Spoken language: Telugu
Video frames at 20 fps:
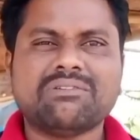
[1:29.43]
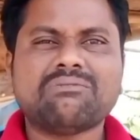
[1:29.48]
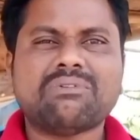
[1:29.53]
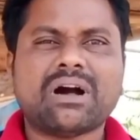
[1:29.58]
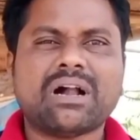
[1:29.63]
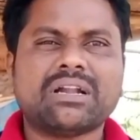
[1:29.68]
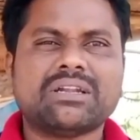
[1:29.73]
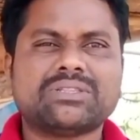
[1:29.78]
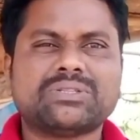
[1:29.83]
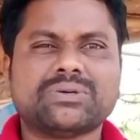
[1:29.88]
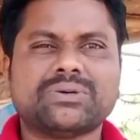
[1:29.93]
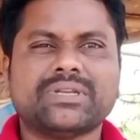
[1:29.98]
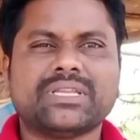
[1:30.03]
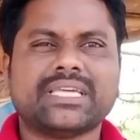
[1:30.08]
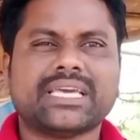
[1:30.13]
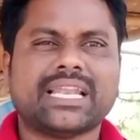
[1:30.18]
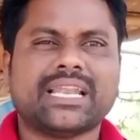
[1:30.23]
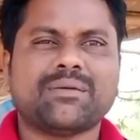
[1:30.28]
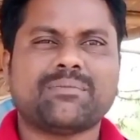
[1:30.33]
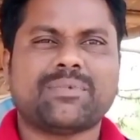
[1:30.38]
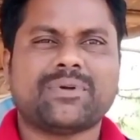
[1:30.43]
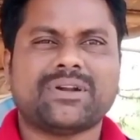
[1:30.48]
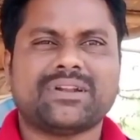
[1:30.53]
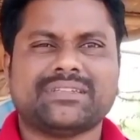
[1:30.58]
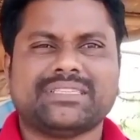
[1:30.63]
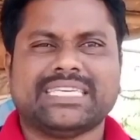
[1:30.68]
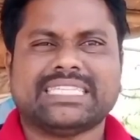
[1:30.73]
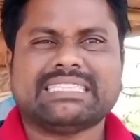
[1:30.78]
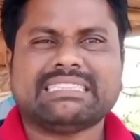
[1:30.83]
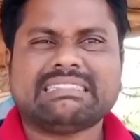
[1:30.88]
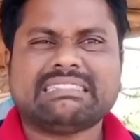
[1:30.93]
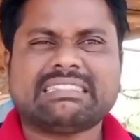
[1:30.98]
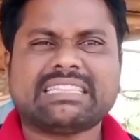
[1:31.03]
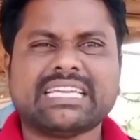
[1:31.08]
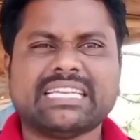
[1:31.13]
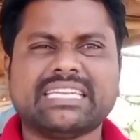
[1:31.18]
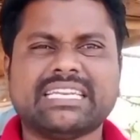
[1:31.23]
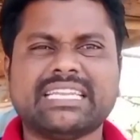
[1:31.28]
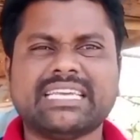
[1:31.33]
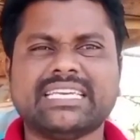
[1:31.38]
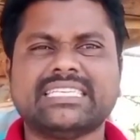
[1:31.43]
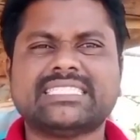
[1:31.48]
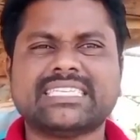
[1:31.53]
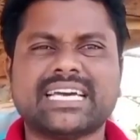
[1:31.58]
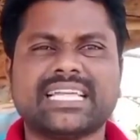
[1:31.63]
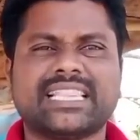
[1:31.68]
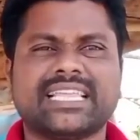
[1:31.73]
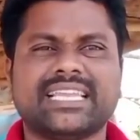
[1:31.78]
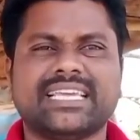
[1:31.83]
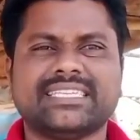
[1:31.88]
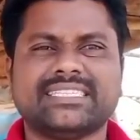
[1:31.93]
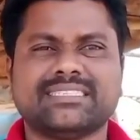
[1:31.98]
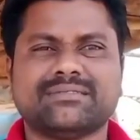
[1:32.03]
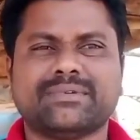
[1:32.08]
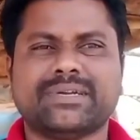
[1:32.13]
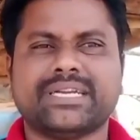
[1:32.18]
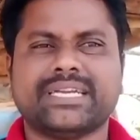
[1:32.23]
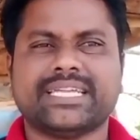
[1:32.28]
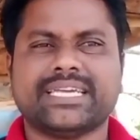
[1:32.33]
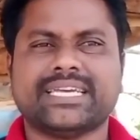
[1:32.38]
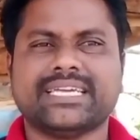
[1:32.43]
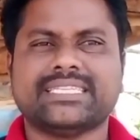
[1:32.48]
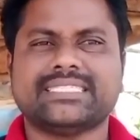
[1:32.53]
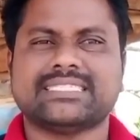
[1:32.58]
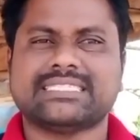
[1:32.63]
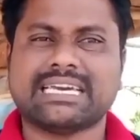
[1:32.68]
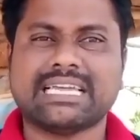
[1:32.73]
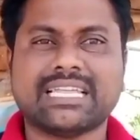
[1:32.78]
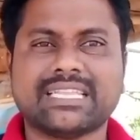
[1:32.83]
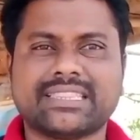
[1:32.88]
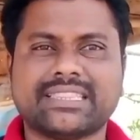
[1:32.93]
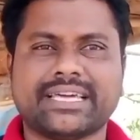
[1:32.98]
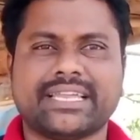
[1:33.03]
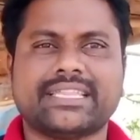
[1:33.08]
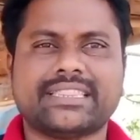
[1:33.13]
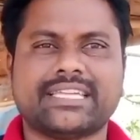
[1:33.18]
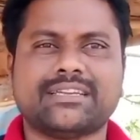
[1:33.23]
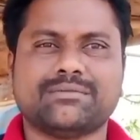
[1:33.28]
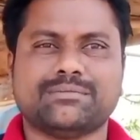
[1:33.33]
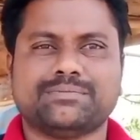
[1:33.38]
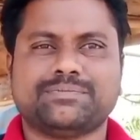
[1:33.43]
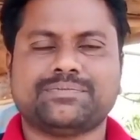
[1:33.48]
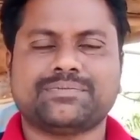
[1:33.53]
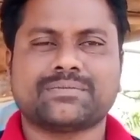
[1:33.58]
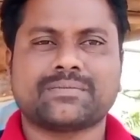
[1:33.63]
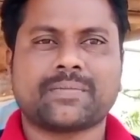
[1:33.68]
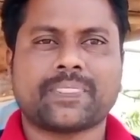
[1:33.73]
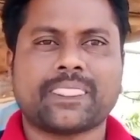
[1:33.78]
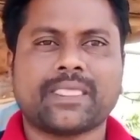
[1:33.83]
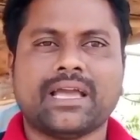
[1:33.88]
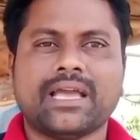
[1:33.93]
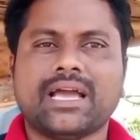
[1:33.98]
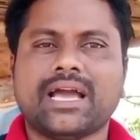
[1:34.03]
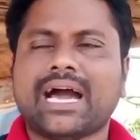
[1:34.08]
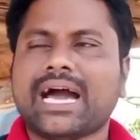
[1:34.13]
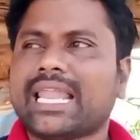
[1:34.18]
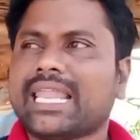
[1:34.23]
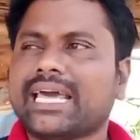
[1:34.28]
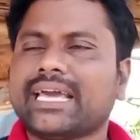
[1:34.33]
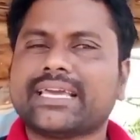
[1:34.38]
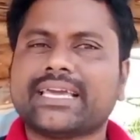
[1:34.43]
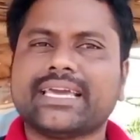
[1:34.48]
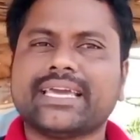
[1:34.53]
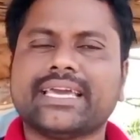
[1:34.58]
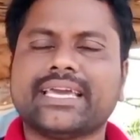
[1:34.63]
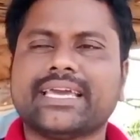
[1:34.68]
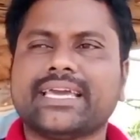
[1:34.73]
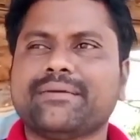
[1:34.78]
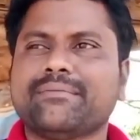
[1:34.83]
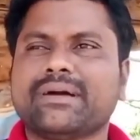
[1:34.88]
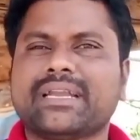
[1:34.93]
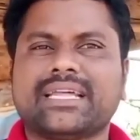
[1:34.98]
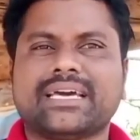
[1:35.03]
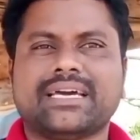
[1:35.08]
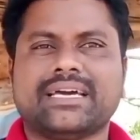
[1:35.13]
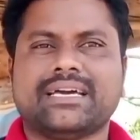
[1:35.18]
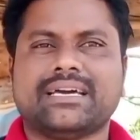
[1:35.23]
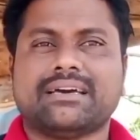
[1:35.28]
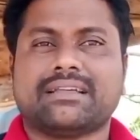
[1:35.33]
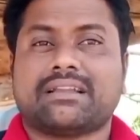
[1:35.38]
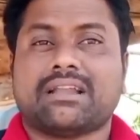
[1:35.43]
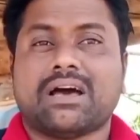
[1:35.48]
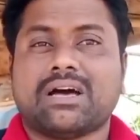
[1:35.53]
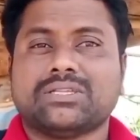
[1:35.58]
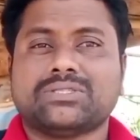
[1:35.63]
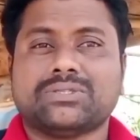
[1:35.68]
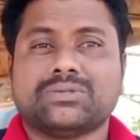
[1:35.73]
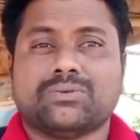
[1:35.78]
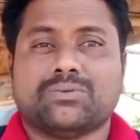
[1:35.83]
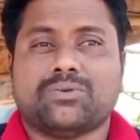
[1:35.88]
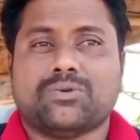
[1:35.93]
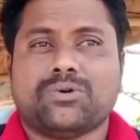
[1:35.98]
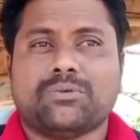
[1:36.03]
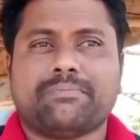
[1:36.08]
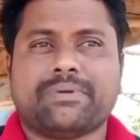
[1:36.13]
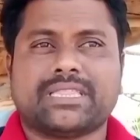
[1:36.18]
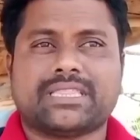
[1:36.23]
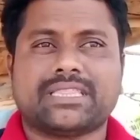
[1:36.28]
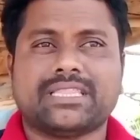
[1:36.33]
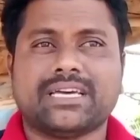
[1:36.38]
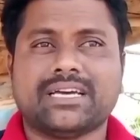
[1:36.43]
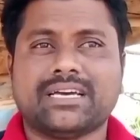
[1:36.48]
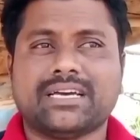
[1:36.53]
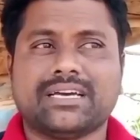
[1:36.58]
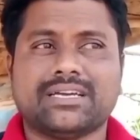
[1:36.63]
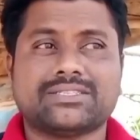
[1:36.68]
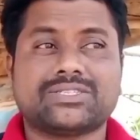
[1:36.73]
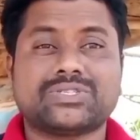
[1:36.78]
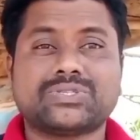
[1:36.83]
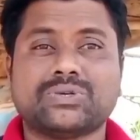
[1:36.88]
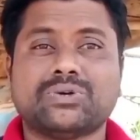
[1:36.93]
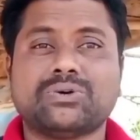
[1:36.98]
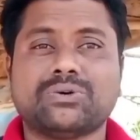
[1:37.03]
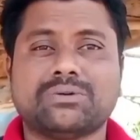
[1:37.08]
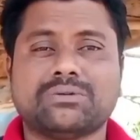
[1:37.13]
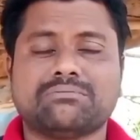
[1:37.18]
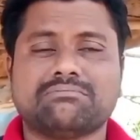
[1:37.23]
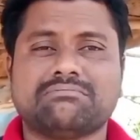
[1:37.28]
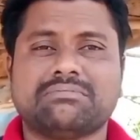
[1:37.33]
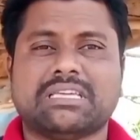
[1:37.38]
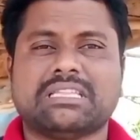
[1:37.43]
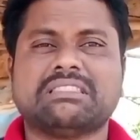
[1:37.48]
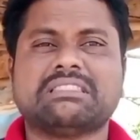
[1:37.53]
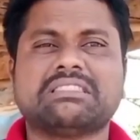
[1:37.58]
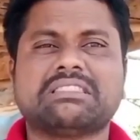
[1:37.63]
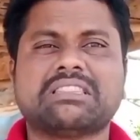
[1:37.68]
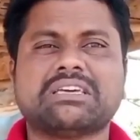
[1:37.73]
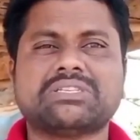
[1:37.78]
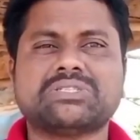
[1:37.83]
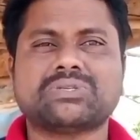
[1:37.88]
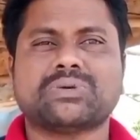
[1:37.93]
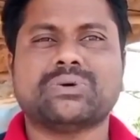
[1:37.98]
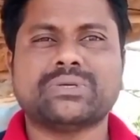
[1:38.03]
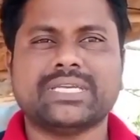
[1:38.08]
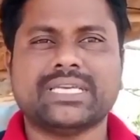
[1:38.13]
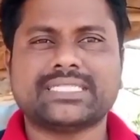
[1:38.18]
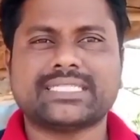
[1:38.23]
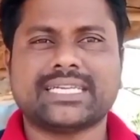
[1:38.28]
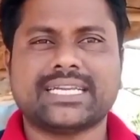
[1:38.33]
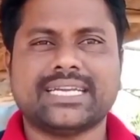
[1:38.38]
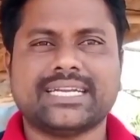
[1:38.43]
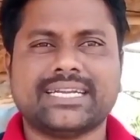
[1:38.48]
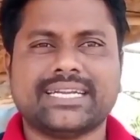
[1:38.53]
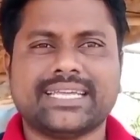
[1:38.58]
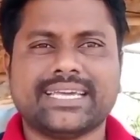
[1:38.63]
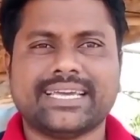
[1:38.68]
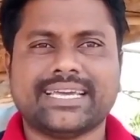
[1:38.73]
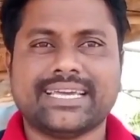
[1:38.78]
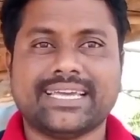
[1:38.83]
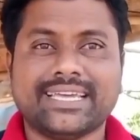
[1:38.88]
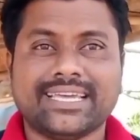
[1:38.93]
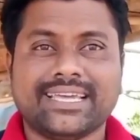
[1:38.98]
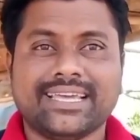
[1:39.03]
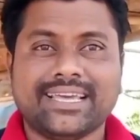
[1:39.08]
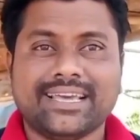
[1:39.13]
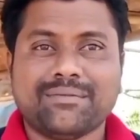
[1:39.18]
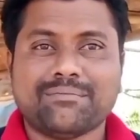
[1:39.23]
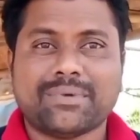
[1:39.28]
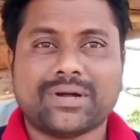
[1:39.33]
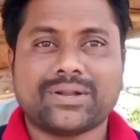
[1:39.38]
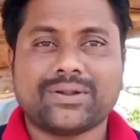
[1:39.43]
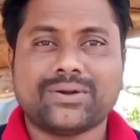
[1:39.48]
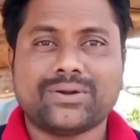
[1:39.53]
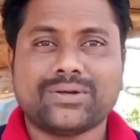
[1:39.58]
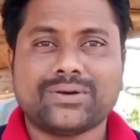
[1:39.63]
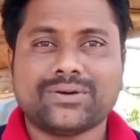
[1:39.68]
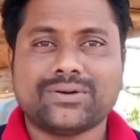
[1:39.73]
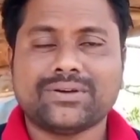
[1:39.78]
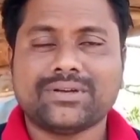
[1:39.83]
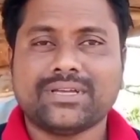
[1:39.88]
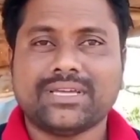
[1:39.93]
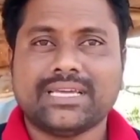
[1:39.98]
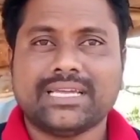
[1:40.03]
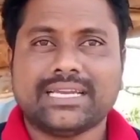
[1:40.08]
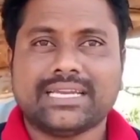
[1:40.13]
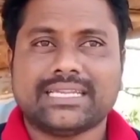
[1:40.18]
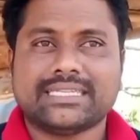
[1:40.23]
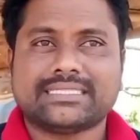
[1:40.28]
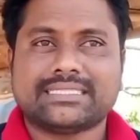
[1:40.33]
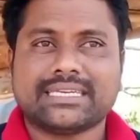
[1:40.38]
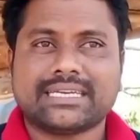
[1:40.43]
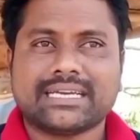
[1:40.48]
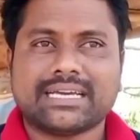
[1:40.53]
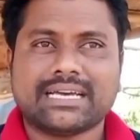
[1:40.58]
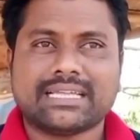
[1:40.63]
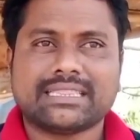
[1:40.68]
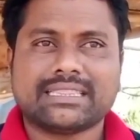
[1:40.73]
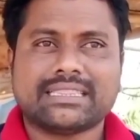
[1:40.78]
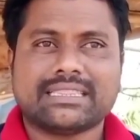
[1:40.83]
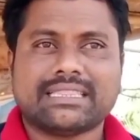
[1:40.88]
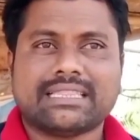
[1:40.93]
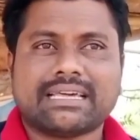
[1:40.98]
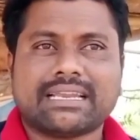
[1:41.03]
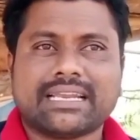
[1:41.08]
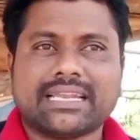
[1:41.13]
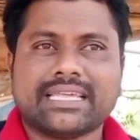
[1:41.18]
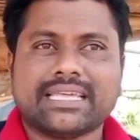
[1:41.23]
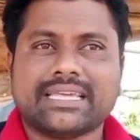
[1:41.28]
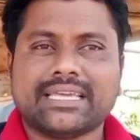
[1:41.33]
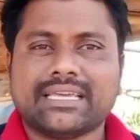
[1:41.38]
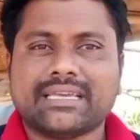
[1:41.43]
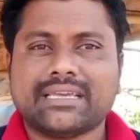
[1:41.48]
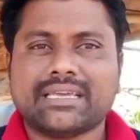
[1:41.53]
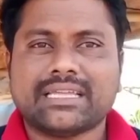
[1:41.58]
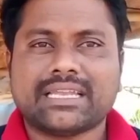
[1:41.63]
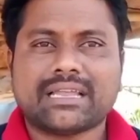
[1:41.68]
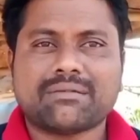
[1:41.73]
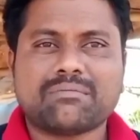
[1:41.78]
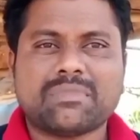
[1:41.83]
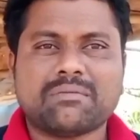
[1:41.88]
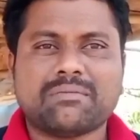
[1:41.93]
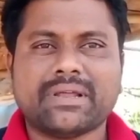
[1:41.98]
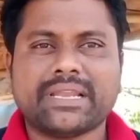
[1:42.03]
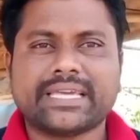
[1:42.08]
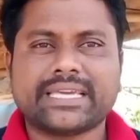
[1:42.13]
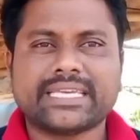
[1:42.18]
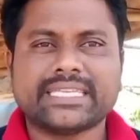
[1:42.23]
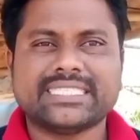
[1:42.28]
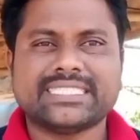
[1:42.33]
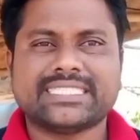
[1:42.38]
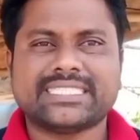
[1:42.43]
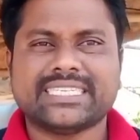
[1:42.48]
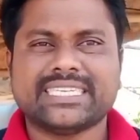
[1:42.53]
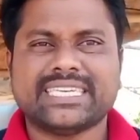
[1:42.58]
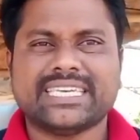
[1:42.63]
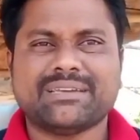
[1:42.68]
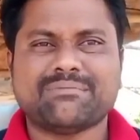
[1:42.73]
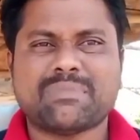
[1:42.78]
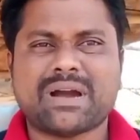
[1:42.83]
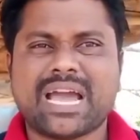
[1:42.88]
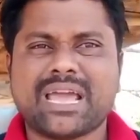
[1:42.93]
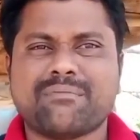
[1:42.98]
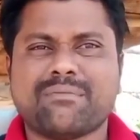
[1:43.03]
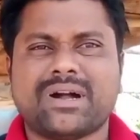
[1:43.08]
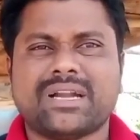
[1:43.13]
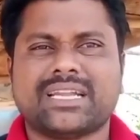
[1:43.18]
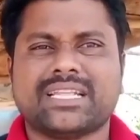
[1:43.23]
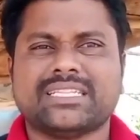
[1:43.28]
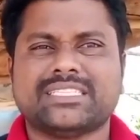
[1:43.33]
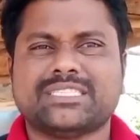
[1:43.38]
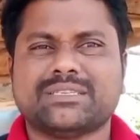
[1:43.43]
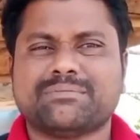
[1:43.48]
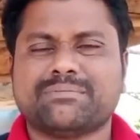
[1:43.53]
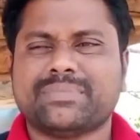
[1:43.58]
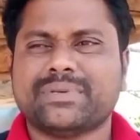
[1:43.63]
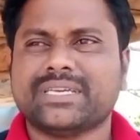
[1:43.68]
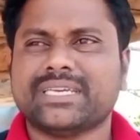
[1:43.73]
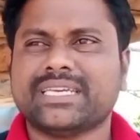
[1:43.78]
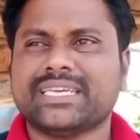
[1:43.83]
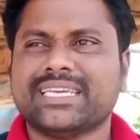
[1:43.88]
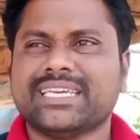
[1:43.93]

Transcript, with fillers: వాడితోని వెళ్ళిపోవడం ఎంత నీచాతి నీచం అంటే చాలా దరిద్రం అలాగే మన రాజు ఓ పెద్ద షో ఎంత షో చేశాడంటే మనోడు నిజంగా అందరినీ నమ్మబలికించి మాయమాటలు చెప్పి